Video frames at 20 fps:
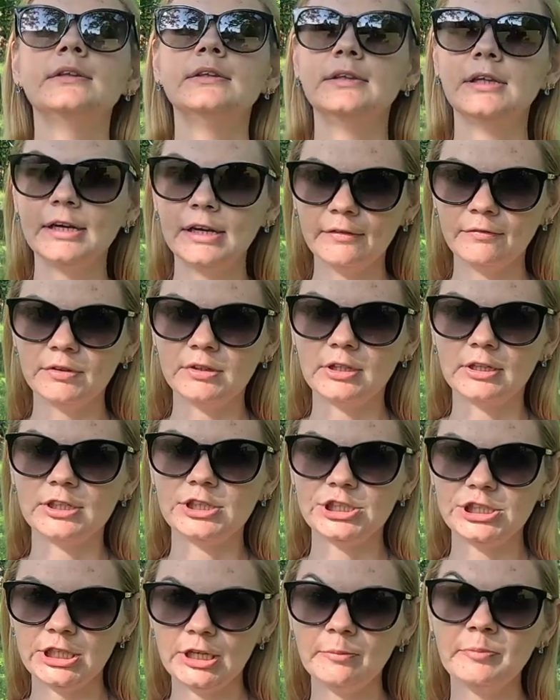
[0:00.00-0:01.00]
три ведра
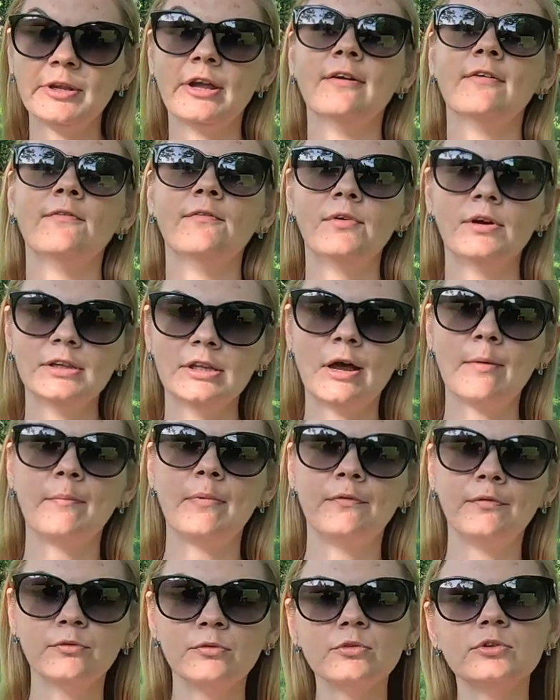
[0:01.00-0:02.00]
щебня, вода
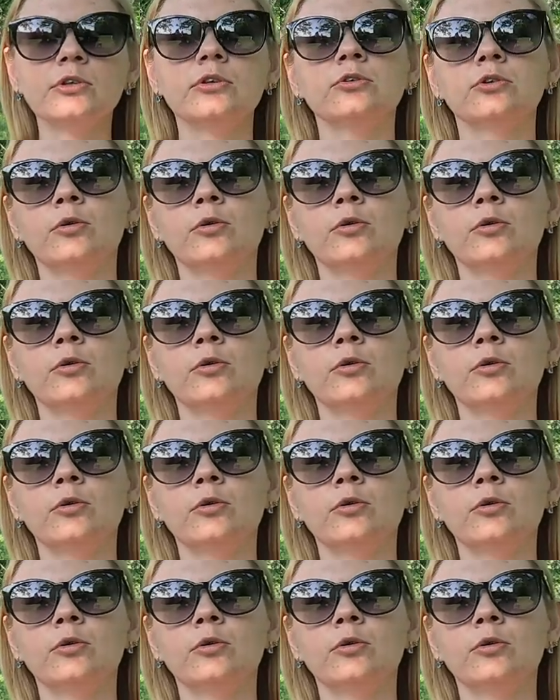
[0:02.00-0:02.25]
по вкусу,